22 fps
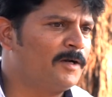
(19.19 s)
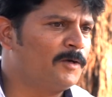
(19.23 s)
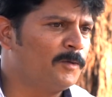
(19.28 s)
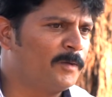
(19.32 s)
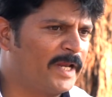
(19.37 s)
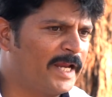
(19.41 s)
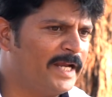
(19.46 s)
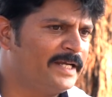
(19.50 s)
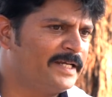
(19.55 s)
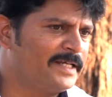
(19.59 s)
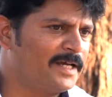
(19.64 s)
గారు
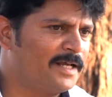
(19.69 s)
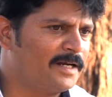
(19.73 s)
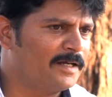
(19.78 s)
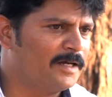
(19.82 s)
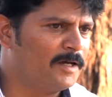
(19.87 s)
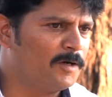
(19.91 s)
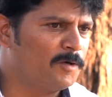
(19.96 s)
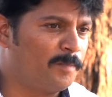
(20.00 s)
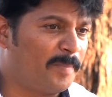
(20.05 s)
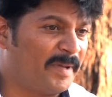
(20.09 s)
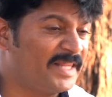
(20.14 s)
కేటీఆర్
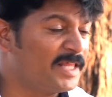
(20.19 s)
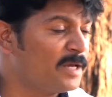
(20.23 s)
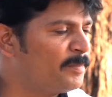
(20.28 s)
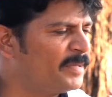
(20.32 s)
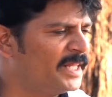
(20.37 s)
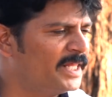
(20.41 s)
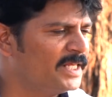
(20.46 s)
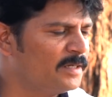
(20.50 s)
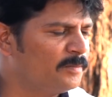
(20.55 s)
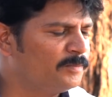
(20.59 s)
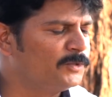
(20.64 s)
గారు పదే
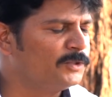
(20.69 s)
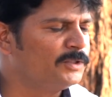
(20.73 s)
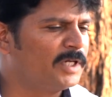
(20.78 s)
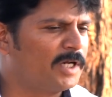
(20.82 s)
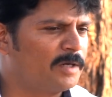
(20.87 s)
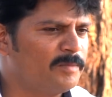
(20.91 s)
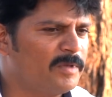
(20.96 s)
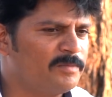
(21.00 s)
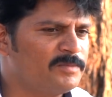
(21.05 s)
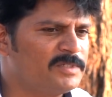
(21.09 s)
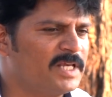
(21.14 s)
పదే
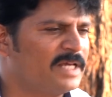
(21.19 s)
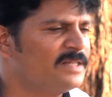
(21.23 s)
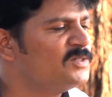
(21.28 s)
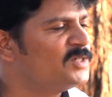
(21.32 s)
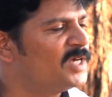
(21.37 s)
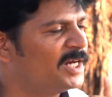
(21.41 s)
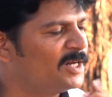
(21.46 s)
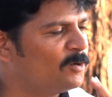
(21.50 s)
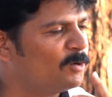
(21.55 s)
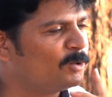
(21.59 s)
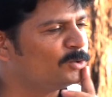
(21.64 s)
చెప్తుంటారు మేము
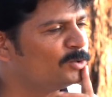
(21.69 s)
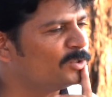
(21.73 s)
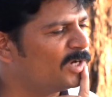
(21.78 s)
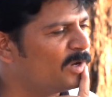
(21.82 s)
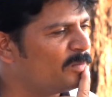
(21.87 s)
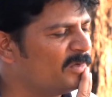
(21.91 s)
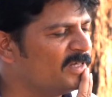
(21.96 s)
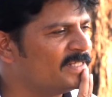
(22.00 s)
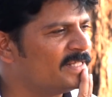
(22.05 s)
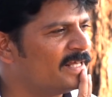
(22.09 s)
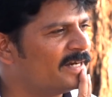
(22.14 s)
సెంచరీ
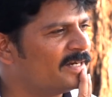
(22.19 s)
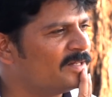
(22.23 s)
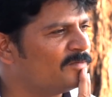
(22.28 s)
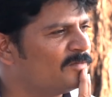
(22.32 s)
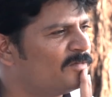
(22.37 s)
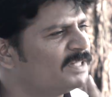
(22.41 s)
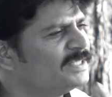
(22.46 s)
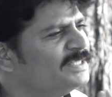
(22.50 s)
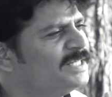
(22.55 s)
కొడుతున్నాం ఈసారి